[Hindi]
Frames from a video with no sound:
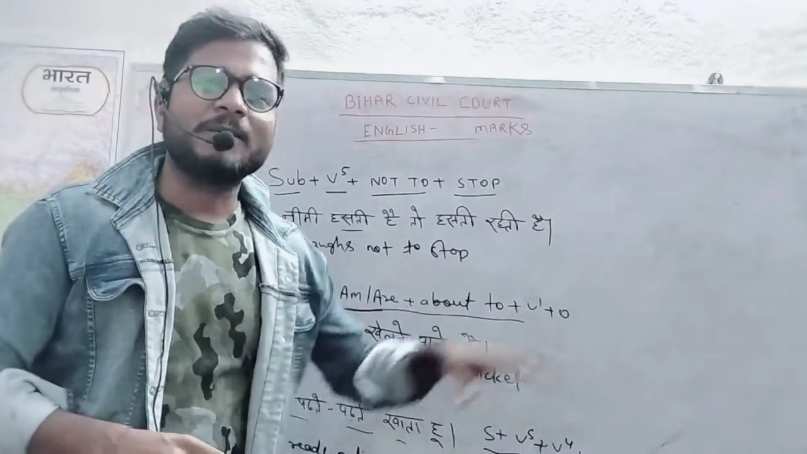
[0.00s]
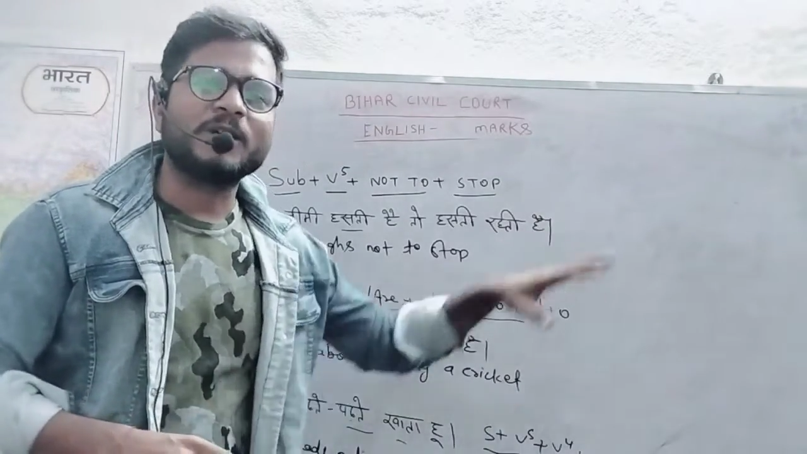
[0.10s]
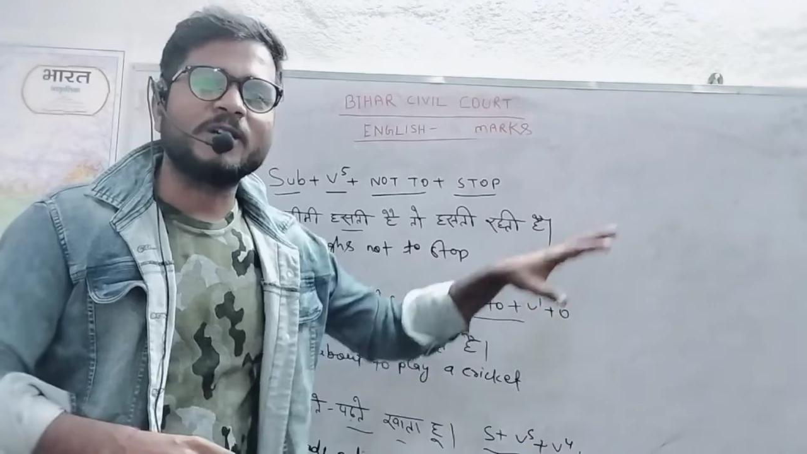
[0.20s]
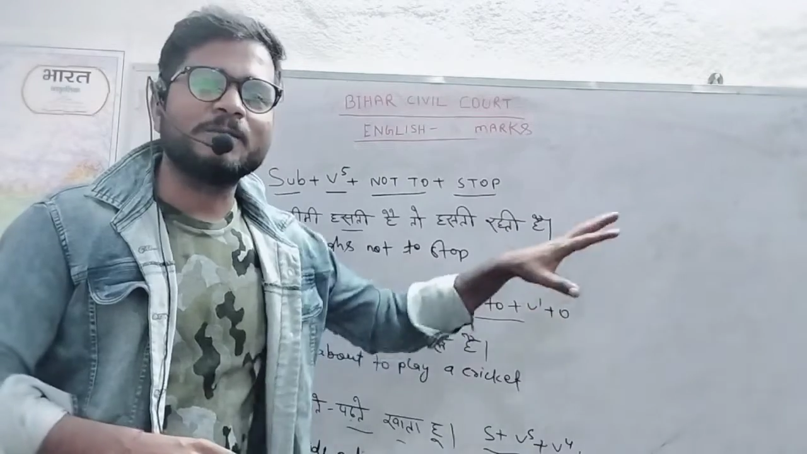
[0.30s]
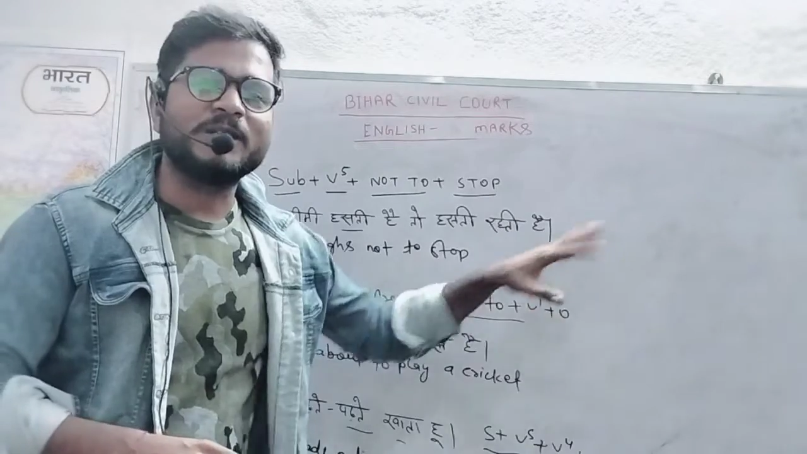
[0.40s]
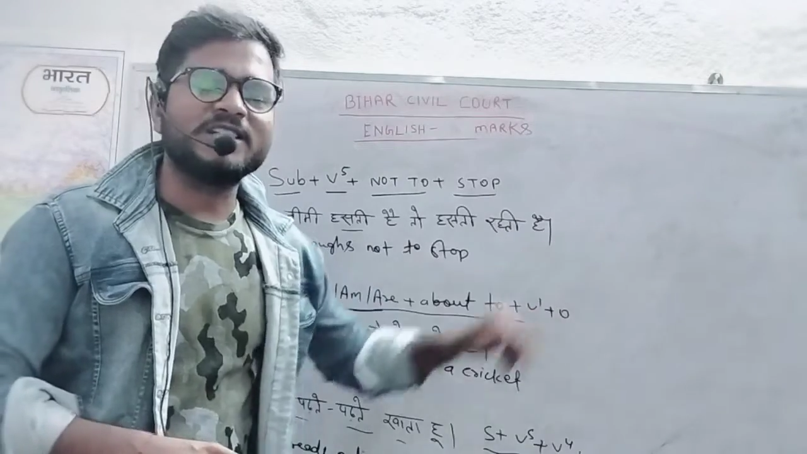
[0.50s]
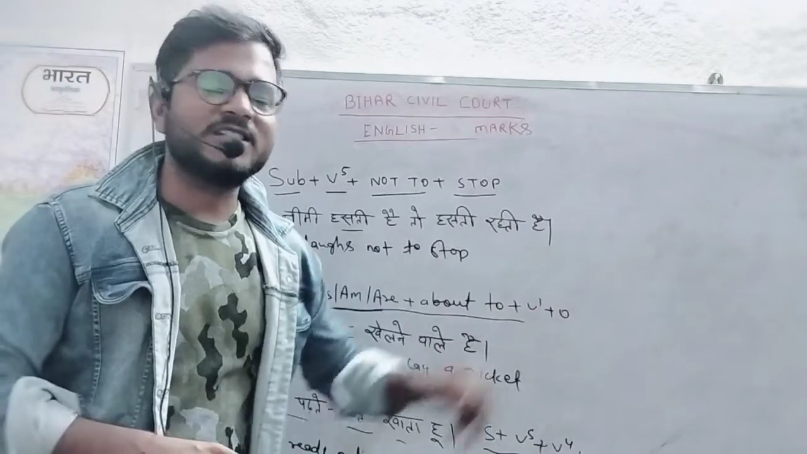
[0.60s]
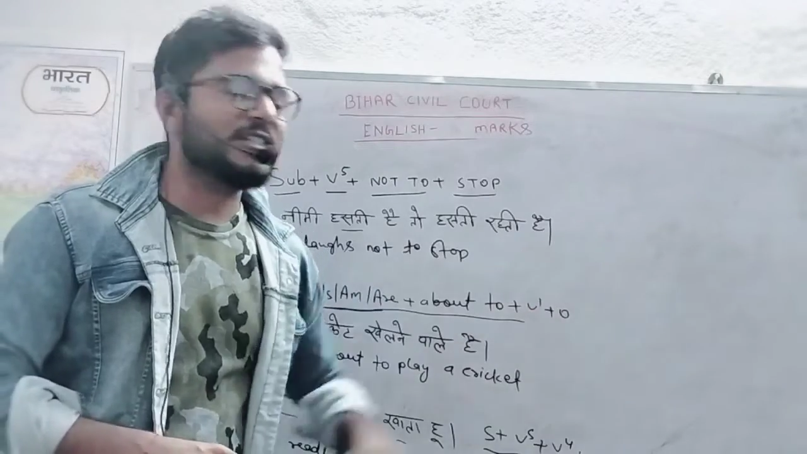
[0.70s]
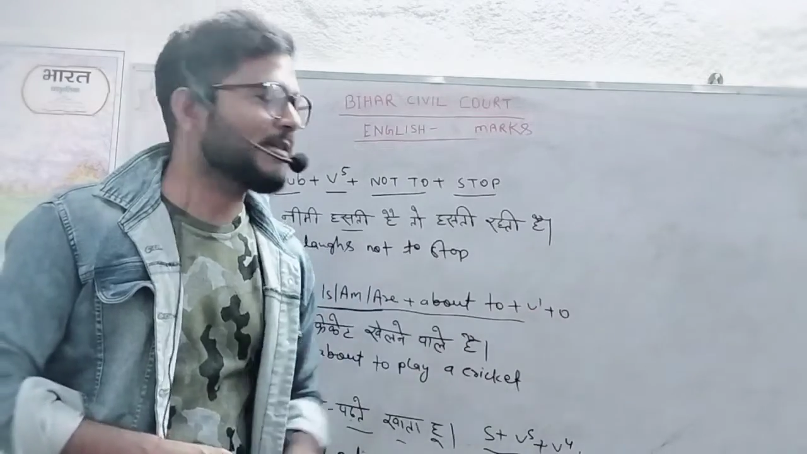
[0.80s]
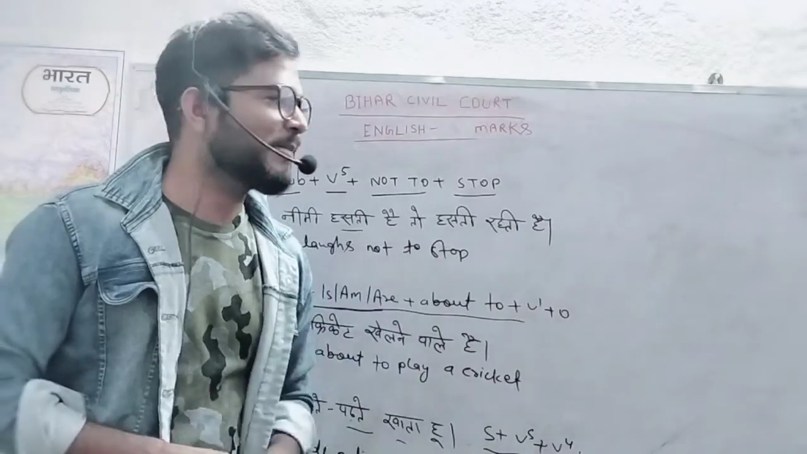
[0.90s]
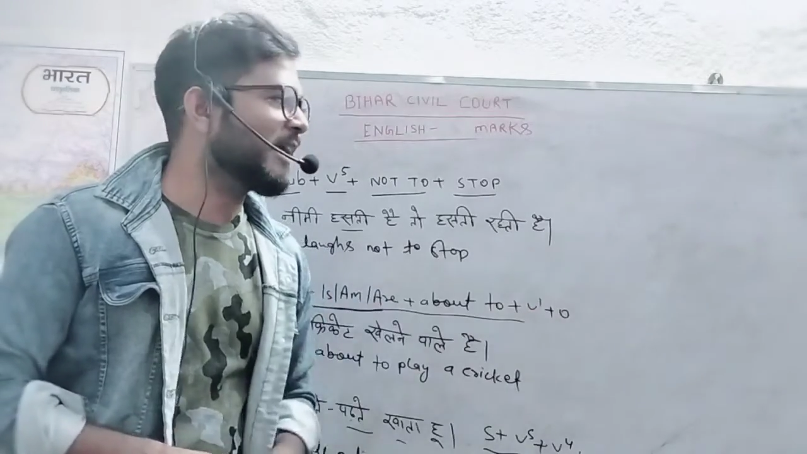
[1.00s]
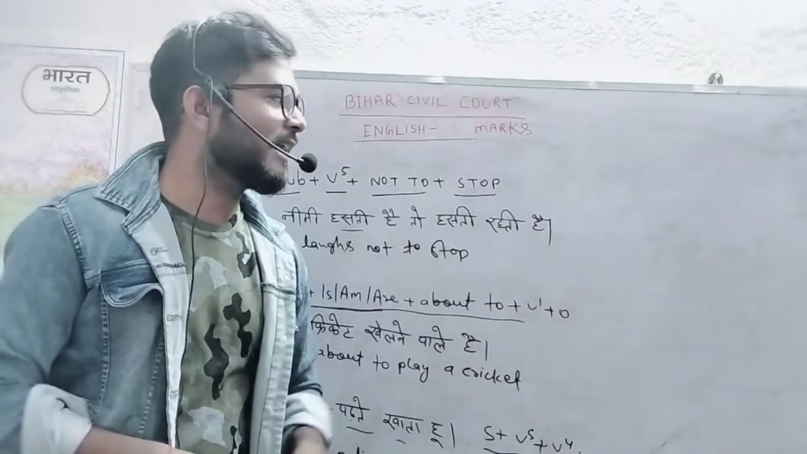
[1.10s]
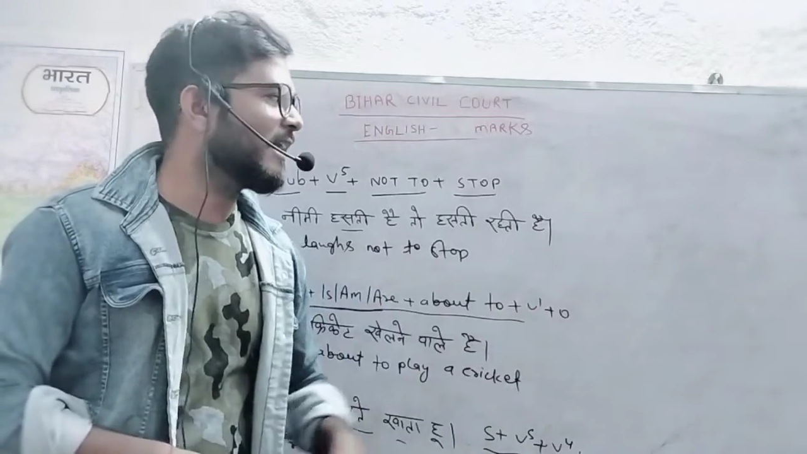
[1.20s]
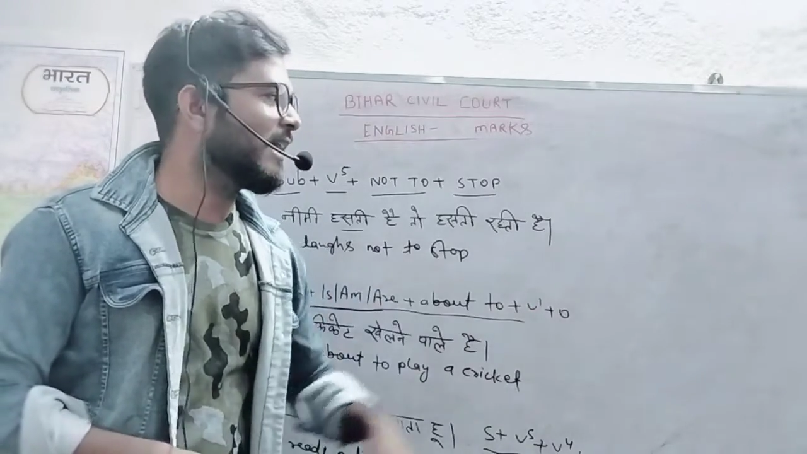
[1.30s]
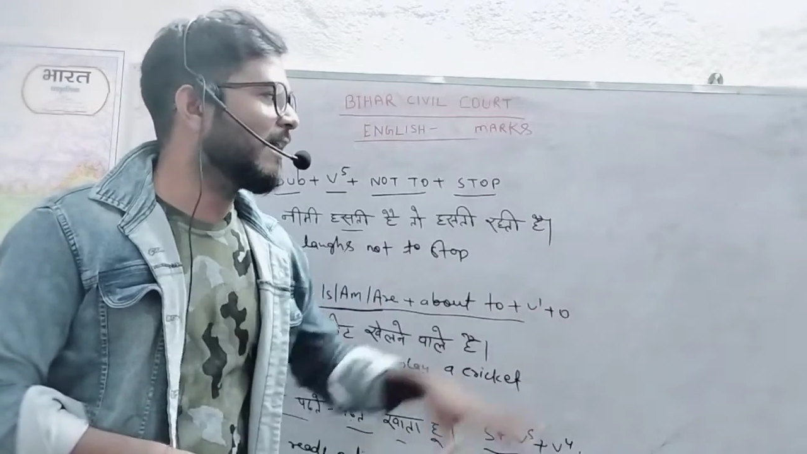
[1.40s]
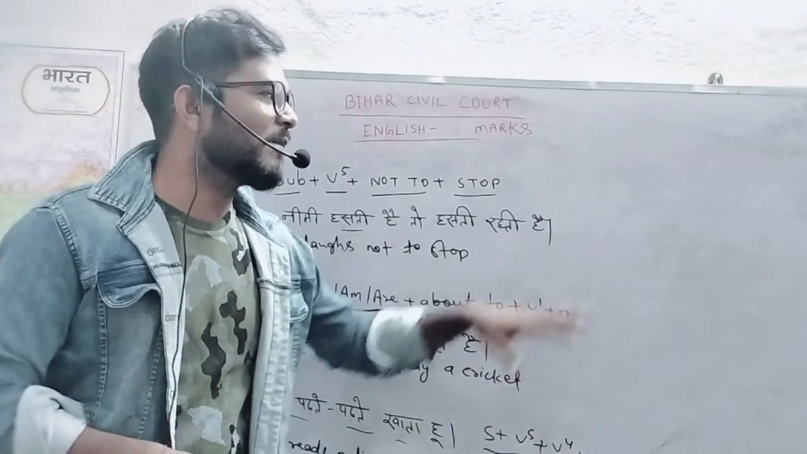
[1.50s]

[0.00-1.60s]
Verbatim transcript: आपके कंपटीशन से प्यार है